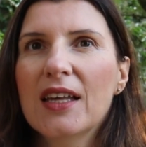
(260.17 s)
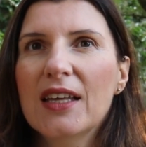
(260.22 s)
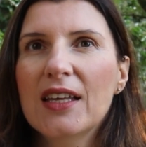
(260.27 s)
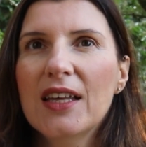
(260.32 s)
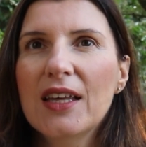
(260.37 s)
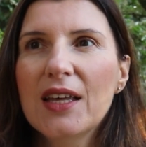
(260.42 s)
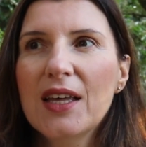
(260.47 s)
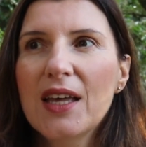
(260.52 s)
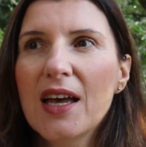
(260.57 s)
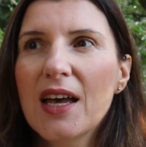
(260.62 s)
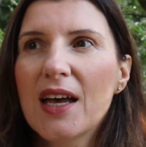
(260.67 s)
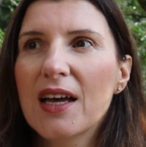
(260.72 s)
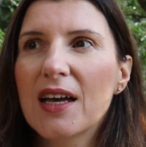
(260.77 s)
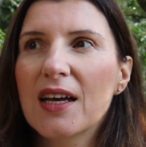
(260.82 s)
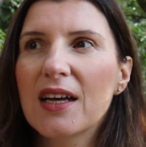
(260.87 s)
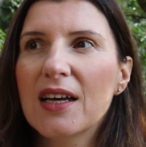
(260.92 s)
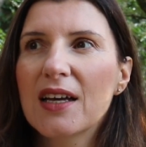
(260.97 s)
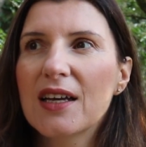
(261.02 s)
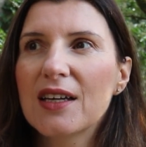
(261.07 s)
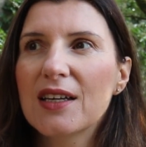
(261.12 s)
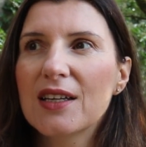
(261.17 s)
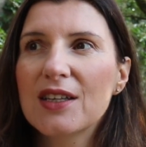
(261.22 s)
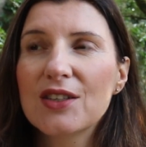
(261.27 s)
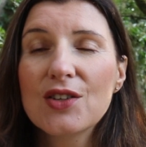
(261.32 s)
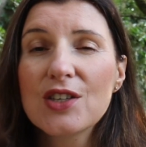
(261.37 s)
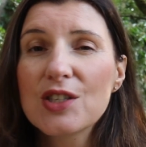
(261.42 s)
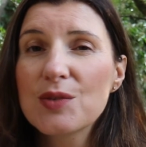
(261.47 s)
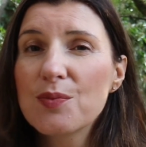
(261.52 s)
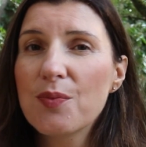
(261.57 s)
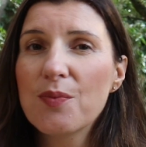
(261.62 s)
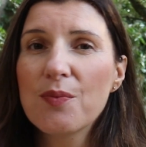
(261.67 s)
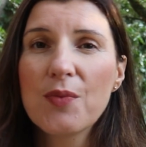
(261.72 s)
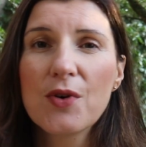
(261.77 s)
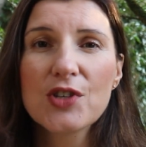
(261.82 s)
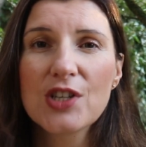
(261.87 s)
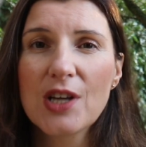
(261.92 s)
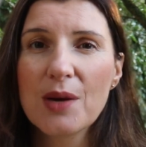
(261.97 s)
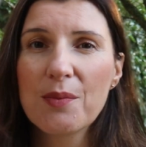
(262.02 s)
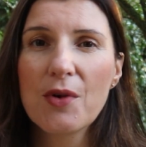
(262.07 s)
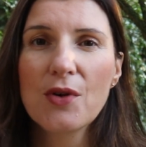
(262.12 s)
I, e, I, to jest
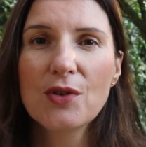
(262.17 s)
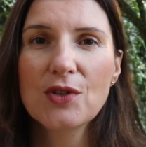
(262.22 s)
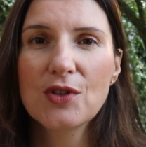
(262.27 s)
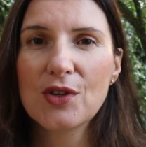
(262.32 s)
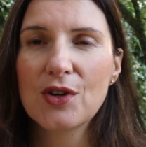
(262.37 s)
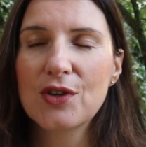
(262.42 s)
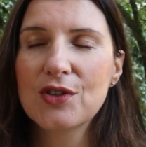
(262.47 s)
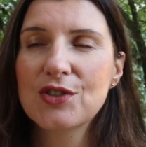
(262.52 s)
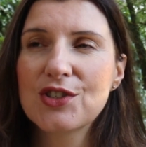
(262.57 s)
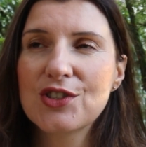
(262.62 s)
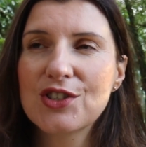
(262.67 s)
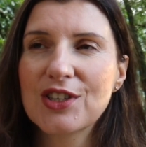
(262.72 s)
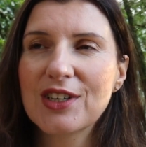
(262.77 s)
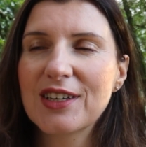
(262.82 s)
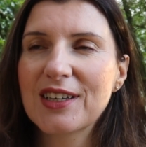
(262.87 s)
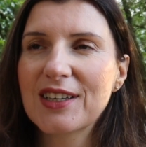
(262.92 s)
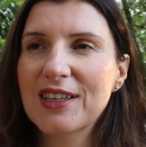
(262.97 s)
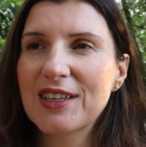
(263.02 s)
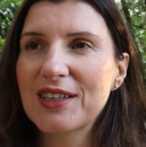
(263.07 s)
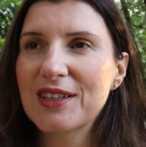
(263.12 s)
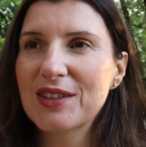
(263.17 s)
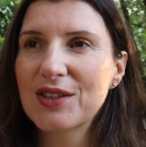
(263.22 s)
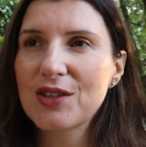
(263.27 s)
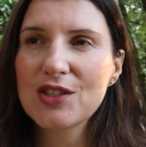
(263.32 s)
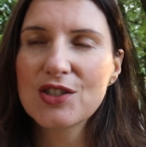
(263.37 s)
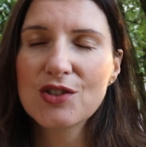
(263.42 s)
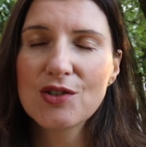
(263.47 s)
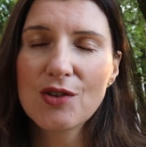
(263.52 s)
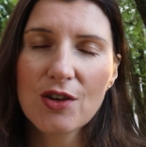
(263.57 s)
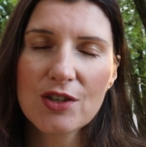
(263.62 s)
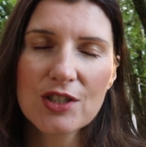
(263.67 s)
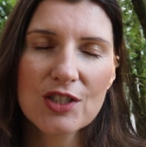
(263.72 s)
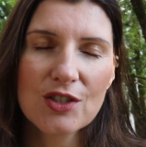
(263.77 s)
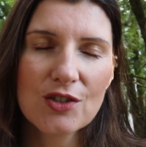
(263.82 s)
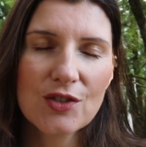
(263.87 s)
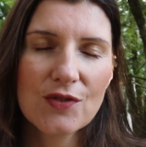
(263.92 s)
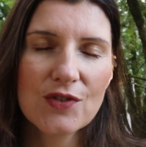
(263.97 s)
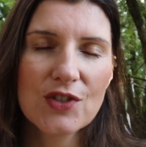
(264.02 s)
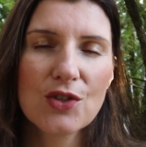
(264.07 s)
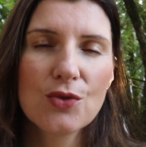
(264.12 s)
Boża mądrość. E, to jest
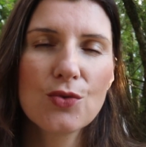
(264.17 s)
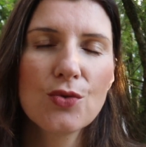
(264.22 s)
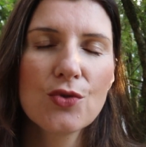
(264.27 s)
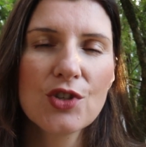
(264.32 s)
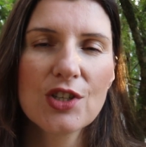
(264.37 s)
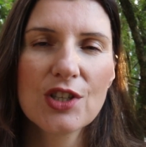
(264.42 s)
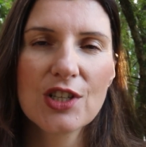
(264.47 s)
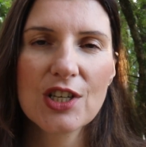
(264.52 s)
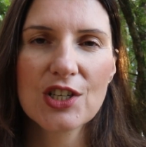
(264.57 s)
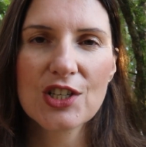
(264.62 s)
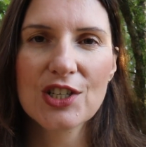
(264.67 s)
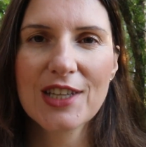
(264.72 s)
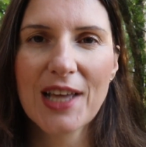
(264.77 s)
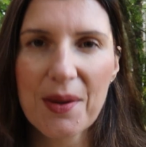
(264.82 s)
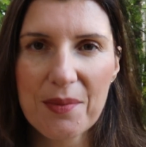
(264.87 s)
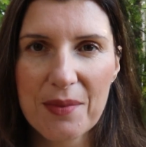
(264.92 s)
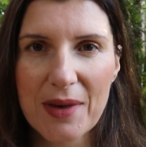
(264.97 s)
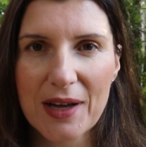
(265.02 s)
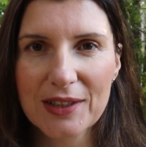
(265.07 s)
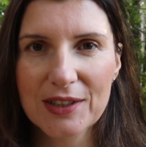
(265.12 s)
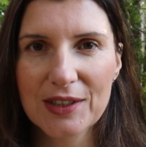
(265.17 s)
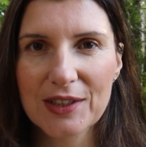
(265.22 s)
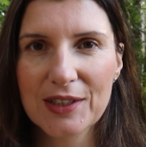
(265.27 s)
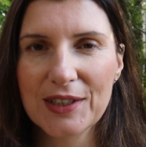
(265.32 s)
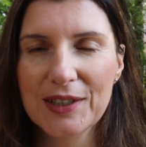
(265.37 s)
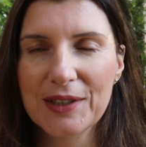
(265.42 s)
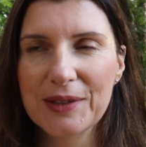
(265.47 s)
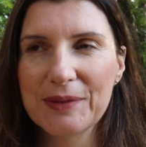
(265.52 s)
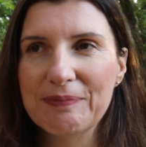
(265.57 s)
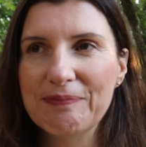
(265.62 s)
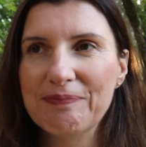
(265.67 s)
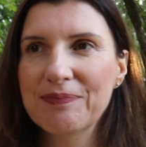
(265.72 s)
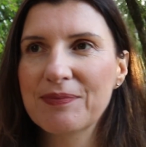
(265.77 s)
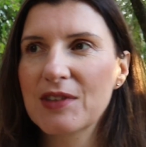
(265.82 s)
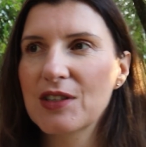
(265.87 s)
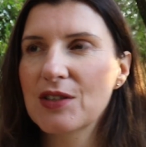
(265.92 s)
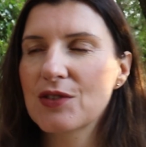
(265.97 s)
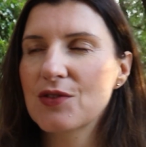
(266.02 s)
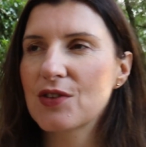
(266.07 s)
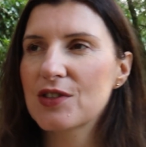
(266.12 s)
oczywiście duży też temat e,
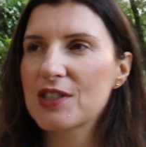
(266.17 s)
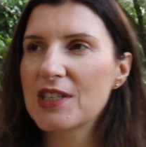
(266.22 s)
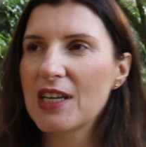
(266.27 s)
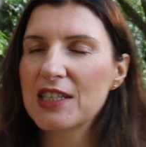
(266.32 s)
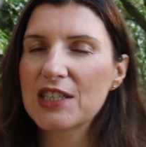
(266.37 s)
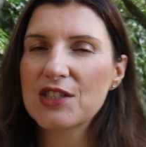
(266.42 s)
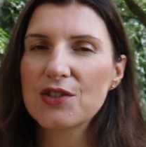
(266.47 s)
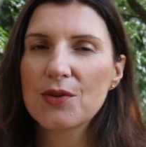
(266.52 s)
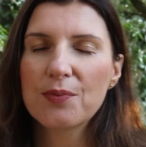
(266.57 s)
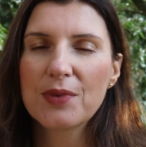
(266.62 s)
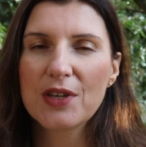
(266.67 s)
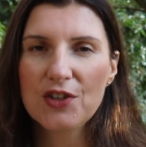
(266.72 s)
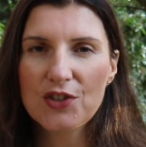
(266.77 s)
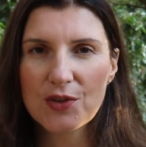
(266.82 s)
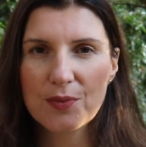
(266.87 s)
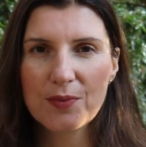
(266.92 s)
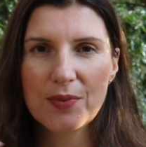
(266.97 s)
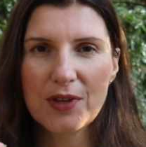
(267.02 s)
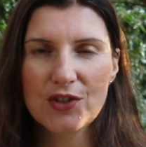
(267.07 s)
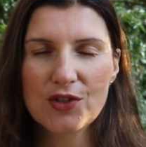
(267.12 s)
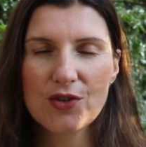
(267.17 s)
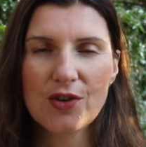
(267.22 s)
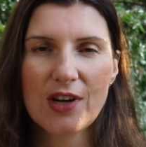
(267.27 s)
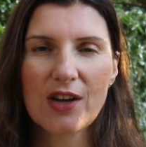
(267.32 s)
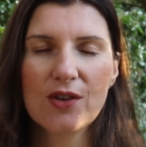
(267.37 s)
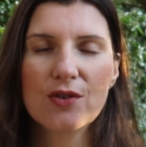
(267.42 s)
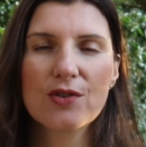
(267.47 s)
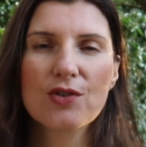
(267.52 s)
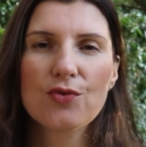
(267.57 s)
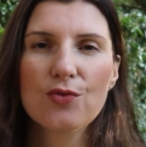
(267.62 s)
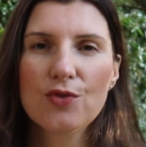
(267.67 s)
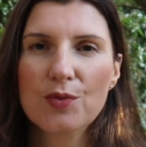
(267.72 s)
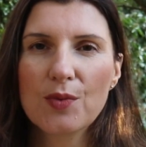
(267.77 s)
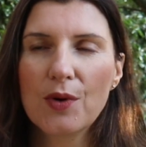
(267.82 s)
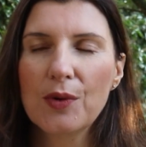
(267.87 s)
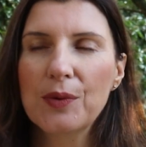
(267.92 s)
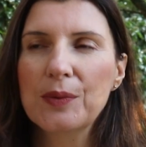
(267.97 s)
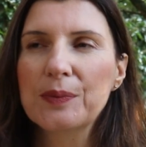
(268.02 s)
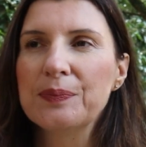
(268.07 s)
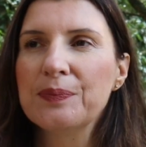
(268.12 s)
związany z tą pięcioraką
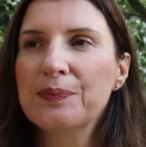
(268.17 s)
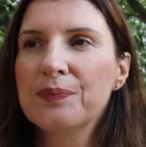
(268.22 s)
służbą